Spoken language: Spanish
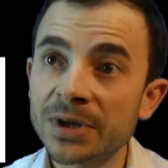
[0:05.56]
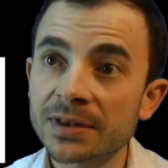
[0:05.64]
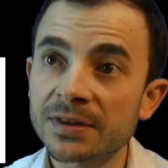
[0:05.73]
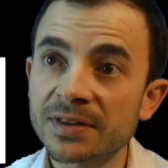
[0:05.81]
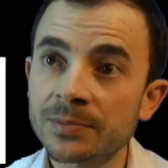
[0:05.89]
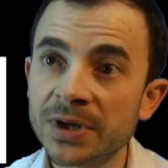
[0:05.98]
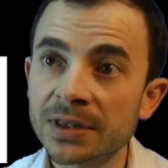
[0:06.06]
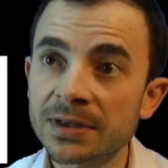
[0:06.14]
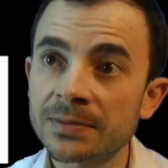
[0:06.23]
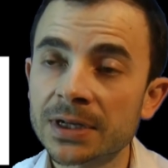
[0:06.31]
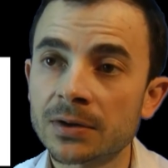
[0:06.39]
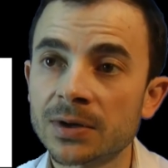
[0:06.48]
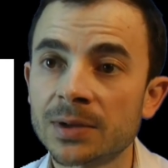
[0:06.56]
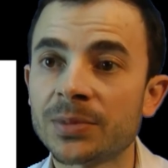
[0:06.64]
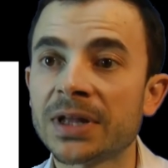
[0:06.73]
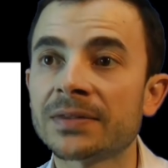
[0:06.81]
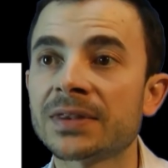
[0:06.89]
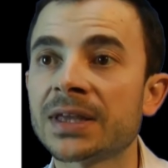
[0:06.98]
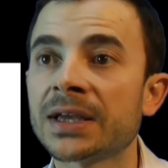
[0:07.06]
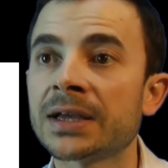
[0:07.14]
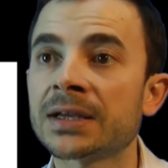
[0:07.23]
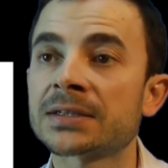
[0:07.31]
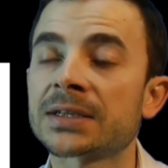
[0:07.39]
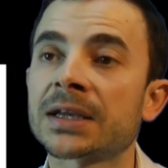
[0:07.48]
participativa lo que
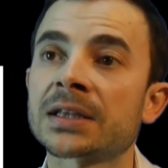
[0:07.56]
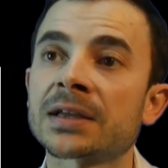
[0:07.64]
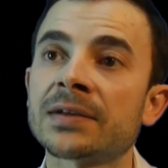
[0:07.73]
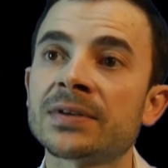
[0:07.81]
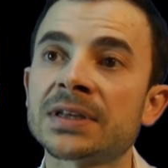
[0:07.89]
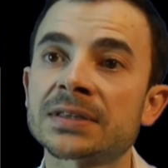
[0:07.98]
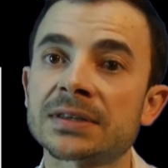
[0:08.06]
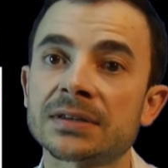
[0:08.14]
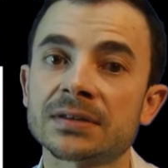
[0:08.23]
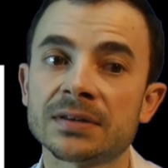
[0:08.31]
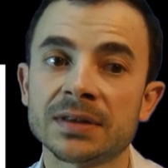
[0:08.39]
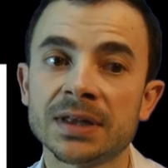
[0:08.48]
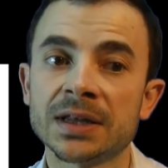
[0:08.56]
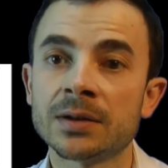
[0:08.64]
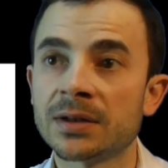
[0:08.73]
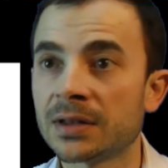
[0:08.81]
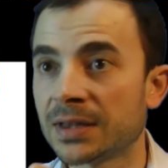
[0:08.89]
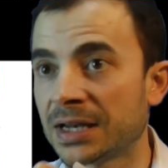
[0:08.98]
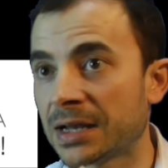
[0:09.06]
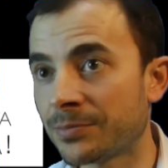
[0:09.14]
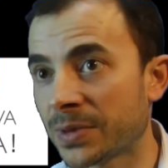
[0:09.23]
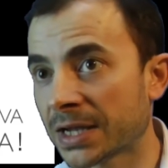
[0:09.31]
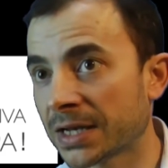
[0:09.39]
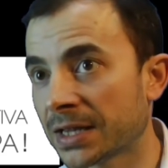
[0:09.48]
plantea es a través de la
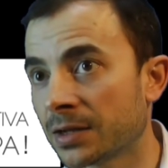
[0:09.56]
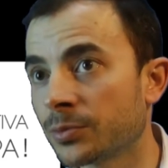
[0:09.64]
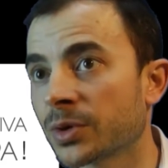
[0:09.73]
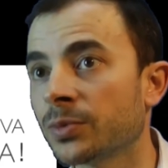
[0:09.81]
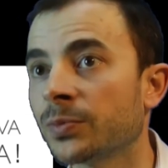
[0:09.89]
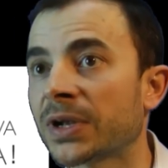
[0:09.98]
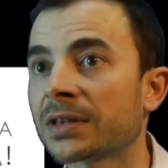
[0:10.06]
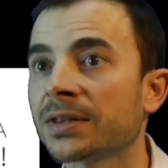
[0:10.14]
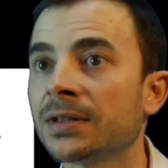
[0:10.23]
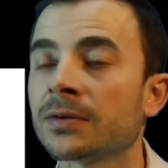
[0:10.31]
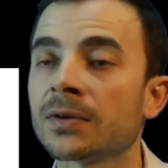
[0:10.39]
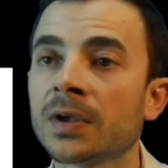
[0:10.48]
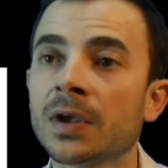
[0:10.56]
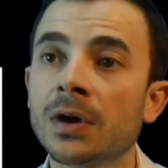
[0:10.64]
página del propio partido